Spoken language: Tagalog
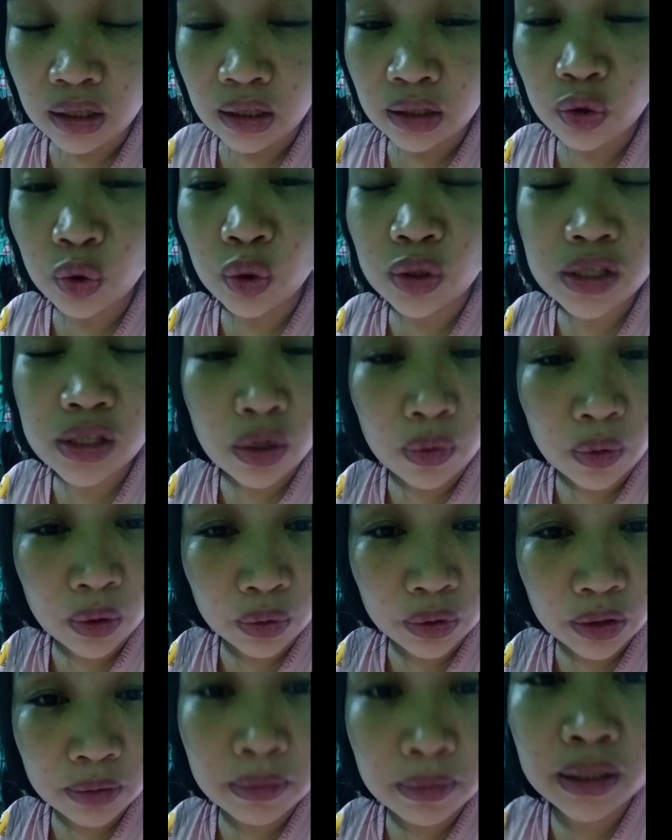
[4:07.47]
Yung asawa
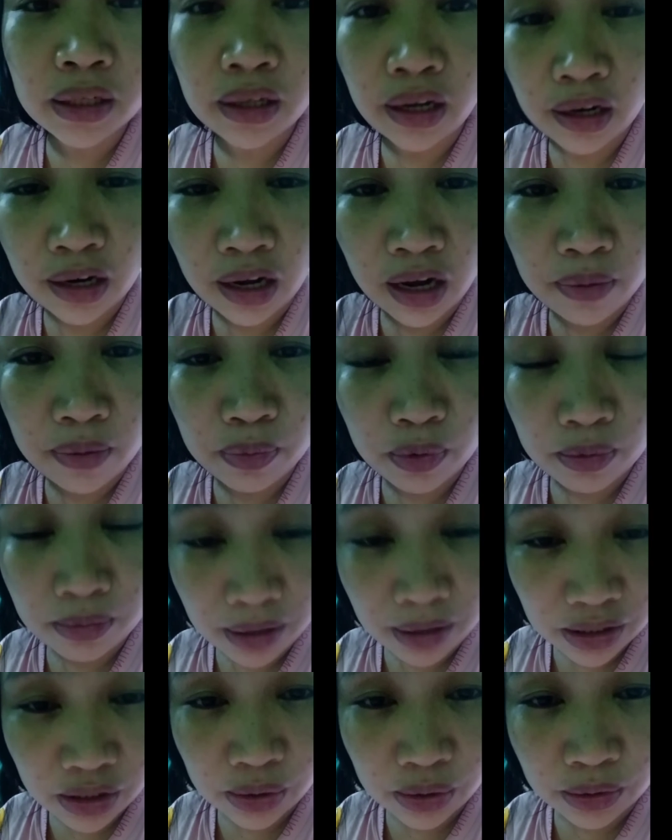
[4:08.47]
ko naman kailangan
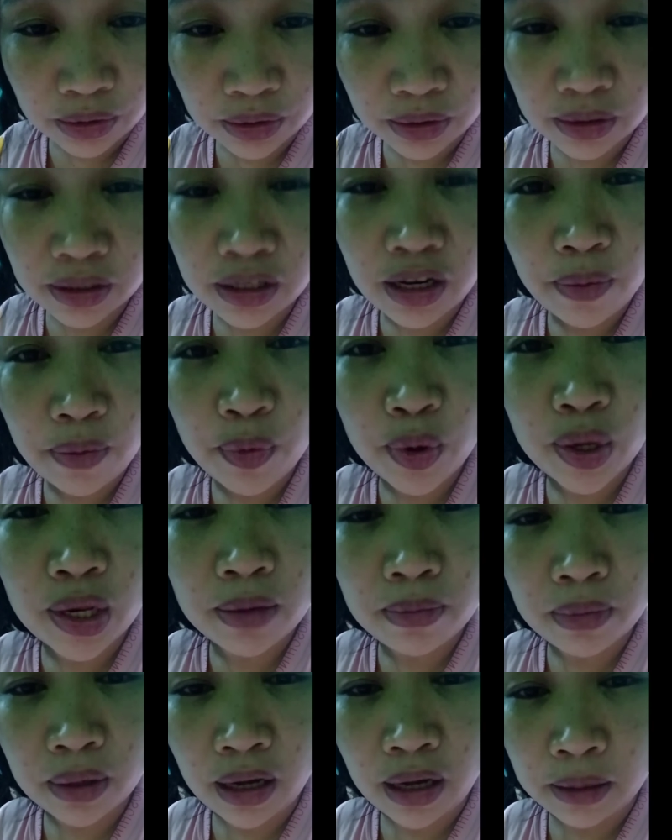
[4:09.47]
pumasok, hindi
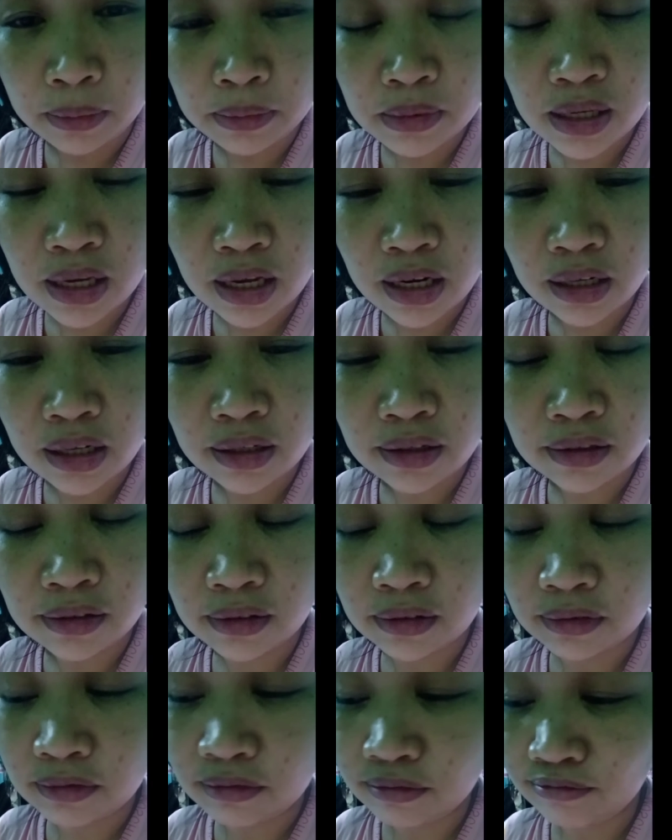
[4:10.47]
pwedeng mag-absent.
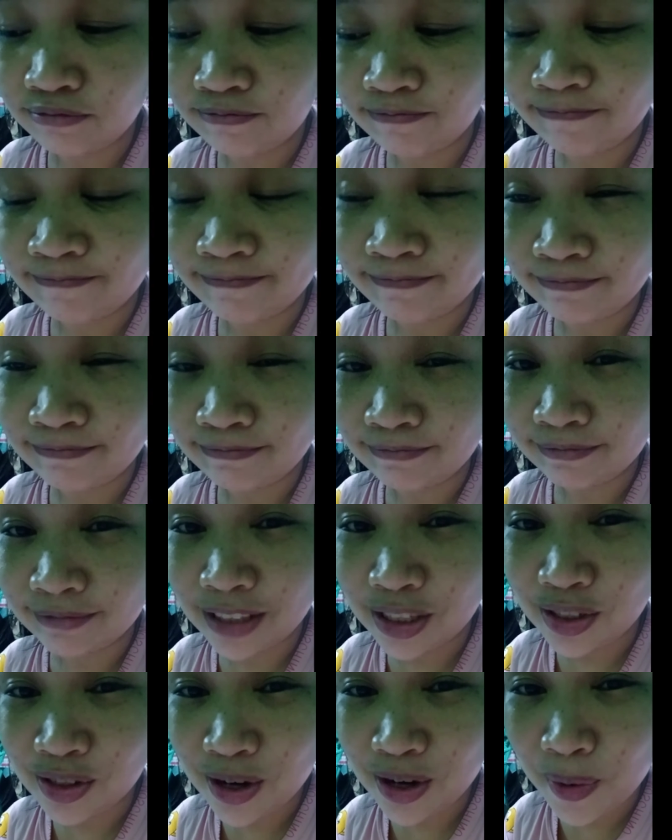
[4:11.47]
Hmm.
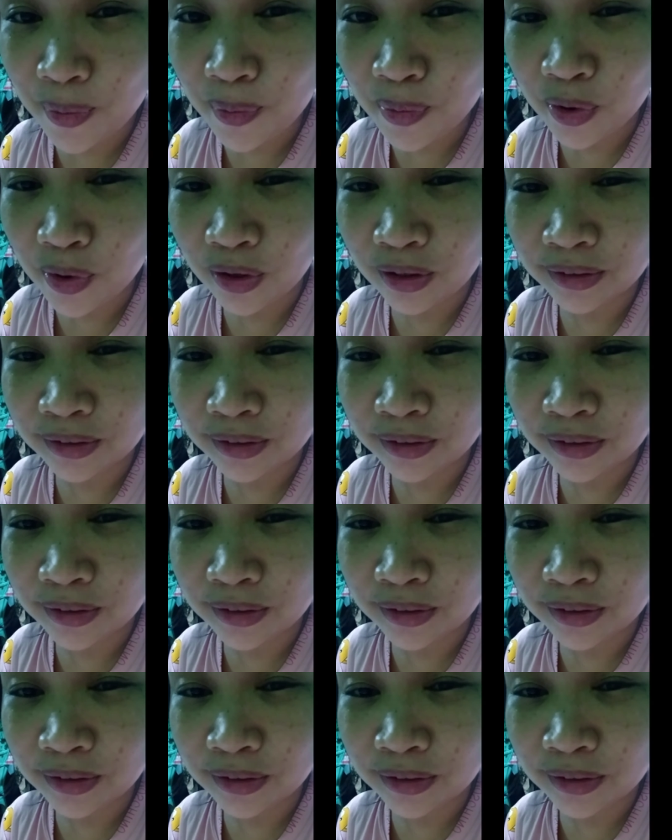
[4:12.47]
Ganun lang po.